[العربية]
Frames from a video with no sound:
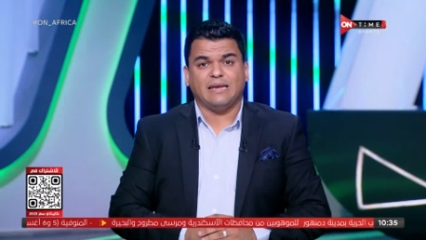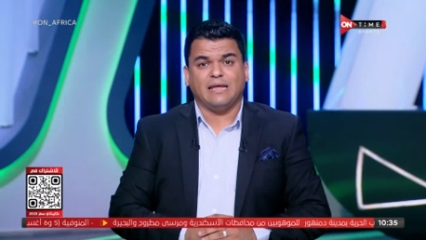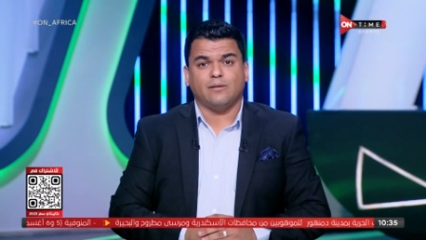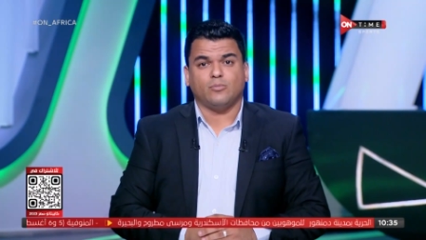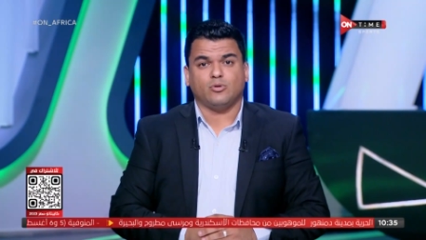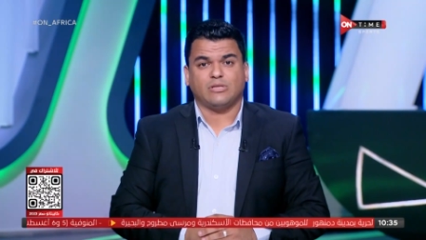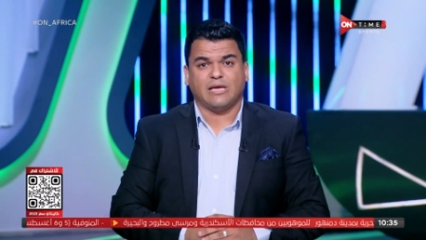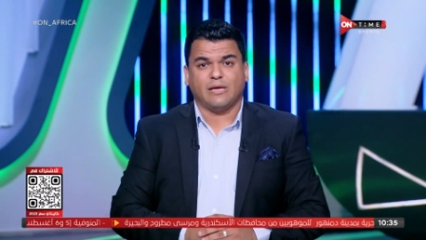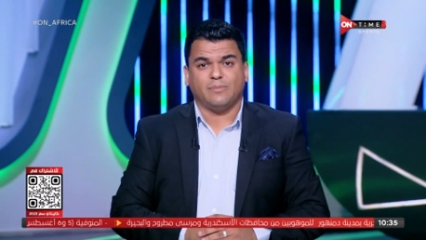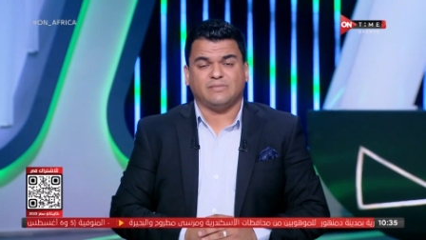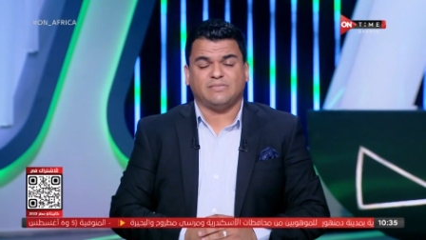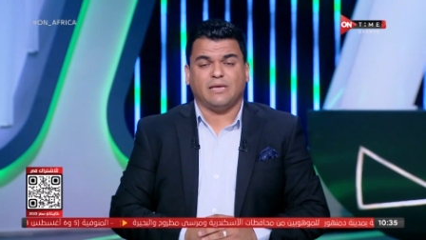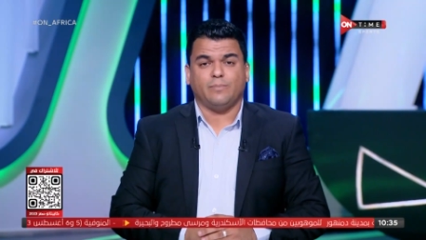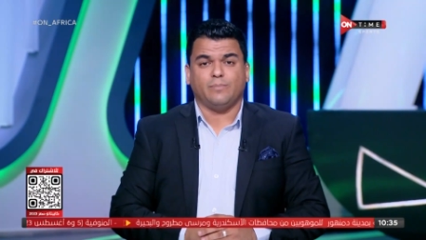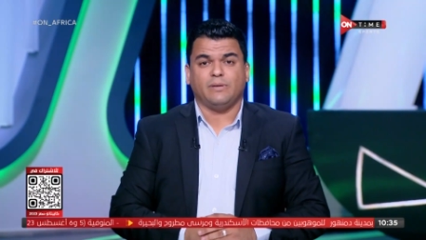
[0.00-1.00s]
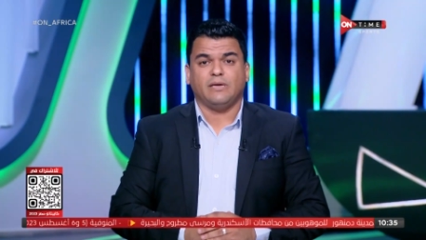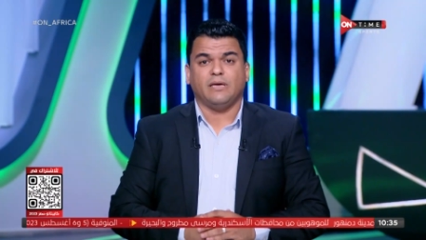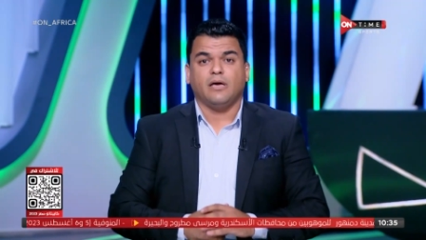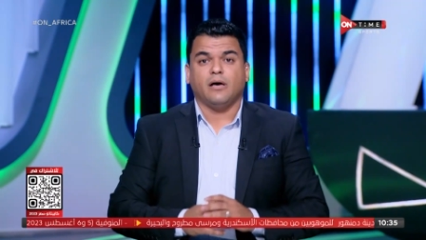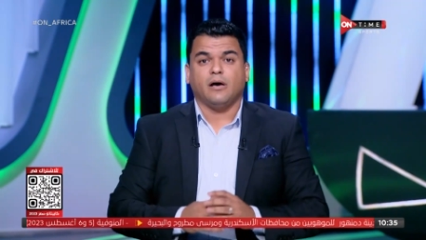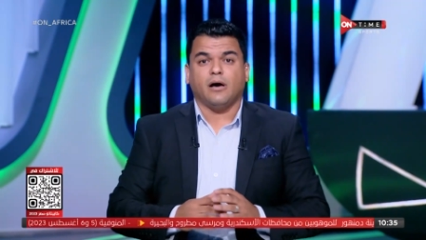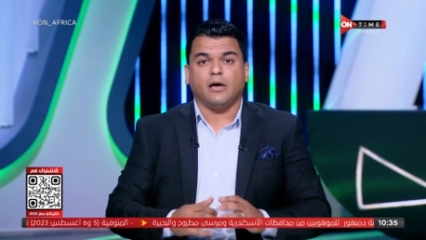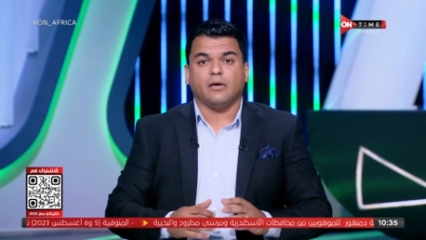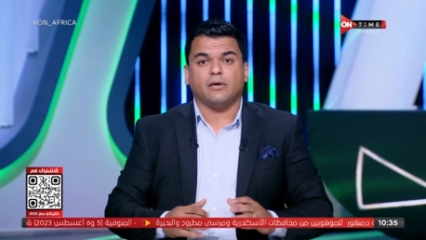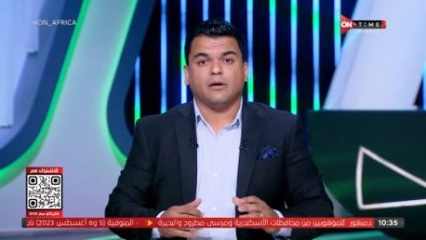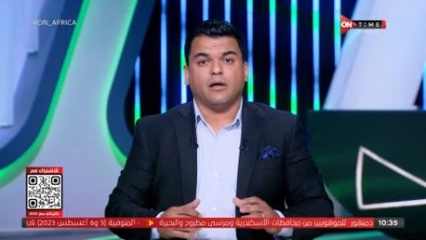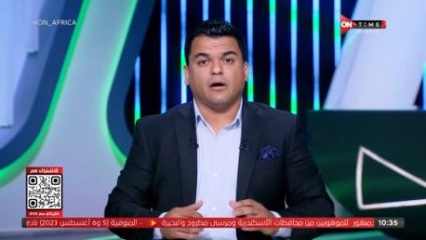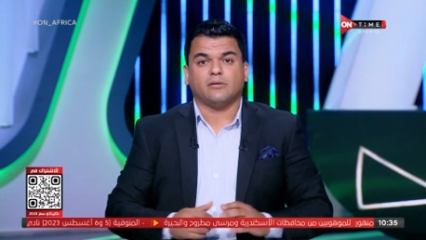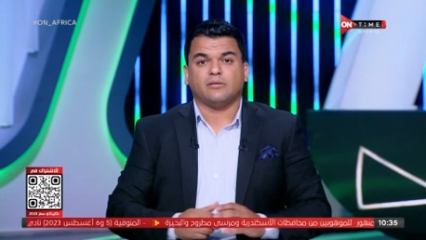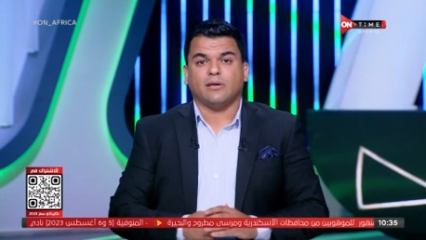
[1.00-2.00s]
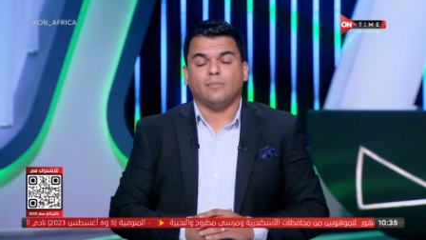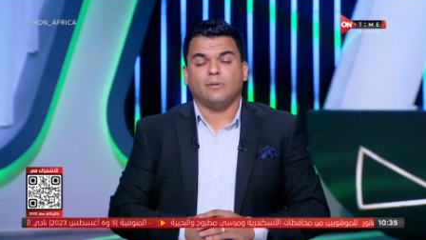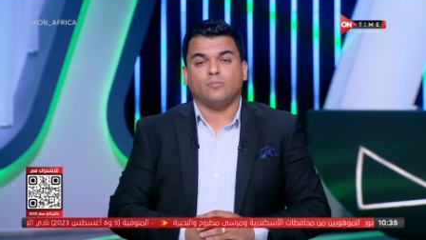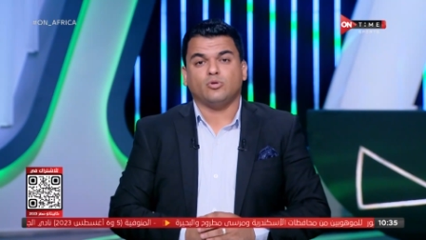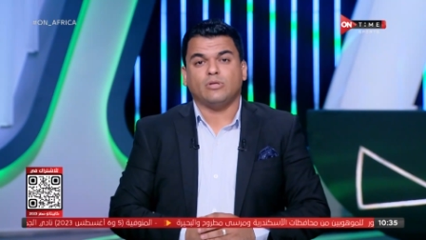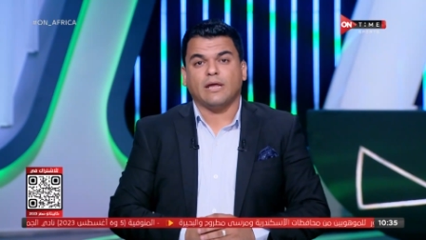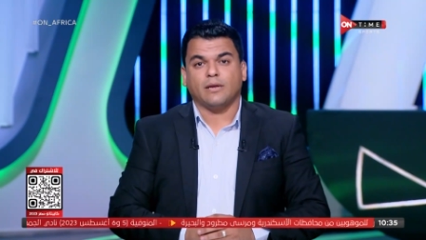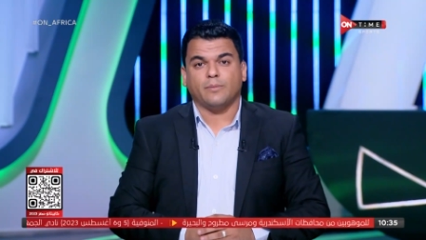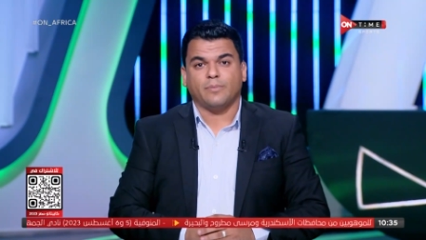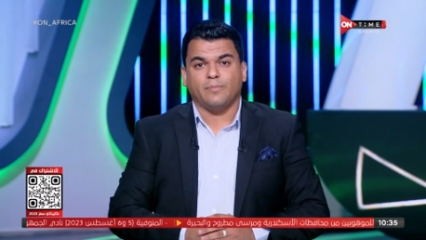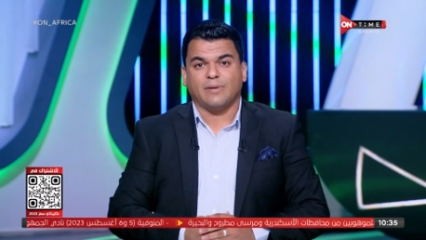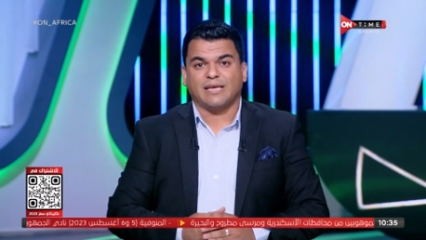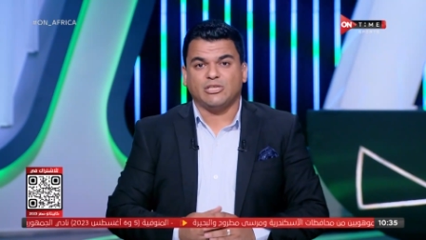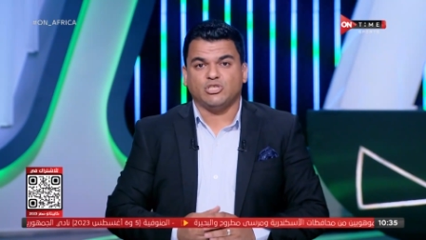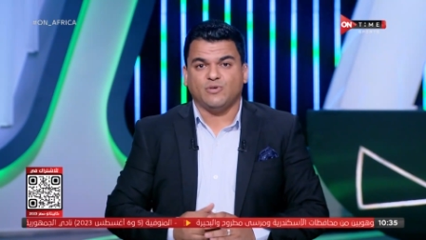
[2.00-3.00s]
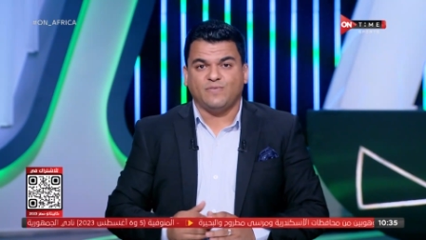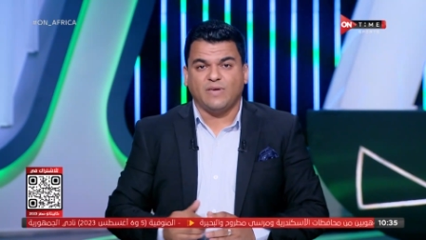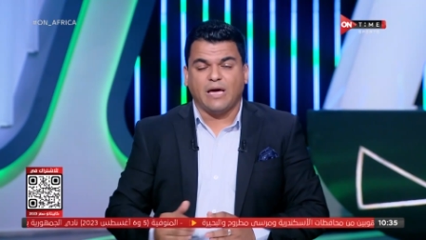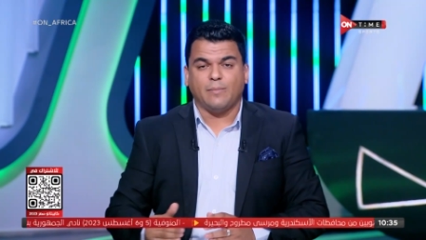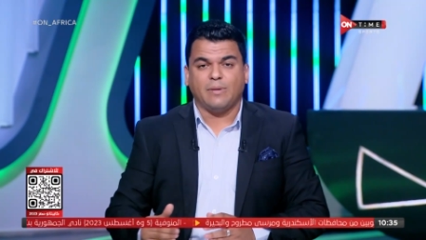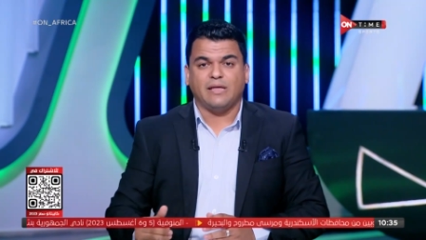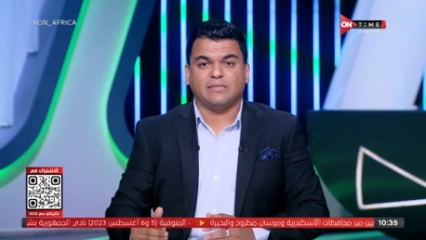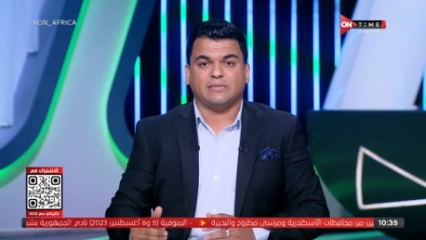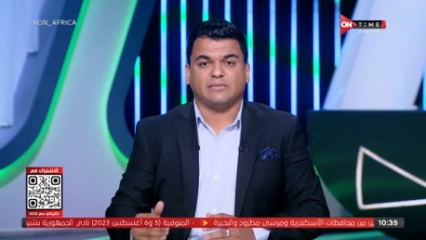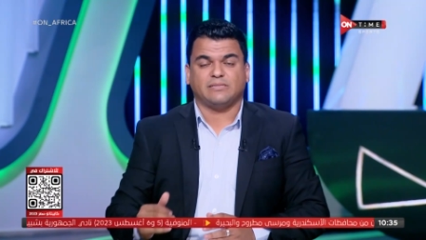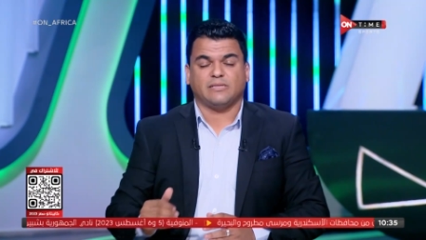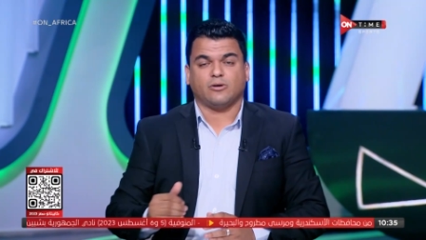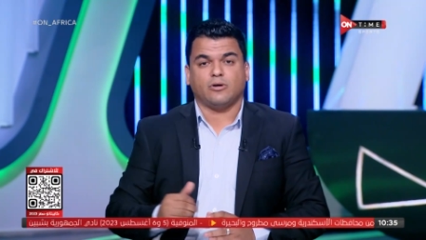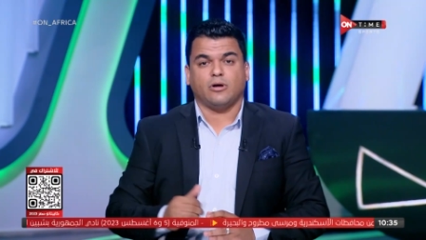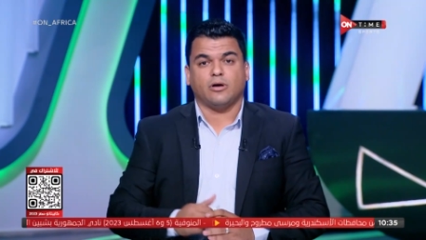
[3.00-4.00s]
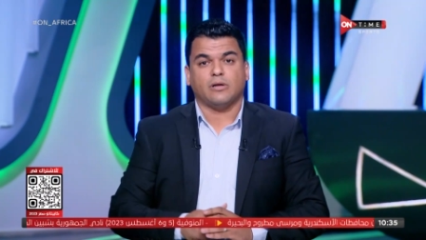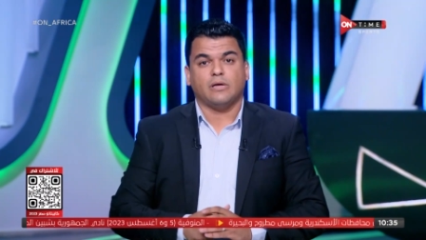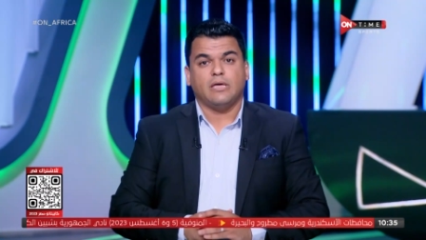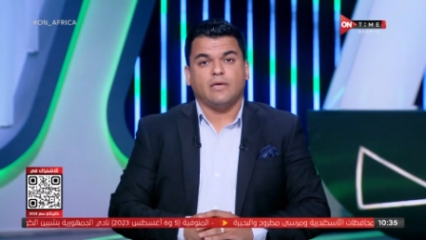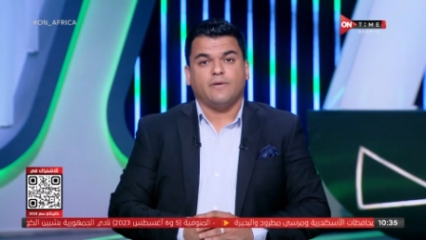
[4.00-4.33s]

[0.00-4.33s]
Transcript: المنتخب الزامبي غير اكتر من مدرب ما كانش في عمليه استقرار